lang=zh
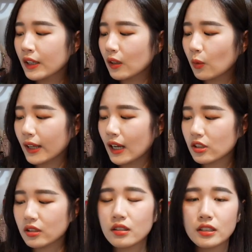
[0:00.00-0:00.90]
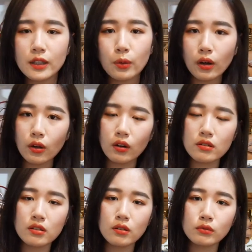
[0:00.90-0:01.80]
那我给它吃了这款狗
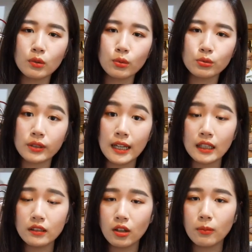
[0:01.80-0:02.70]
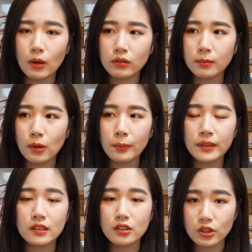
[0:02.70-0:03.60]
粮之后呢，我觉得它掉毛的毛
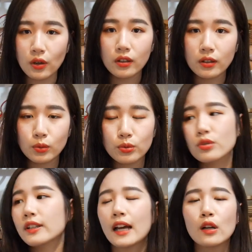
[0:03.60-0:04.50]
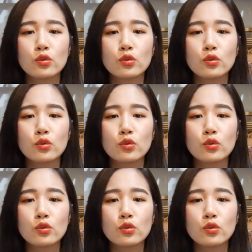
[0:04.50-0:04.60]
病呢少了很多，就是给它。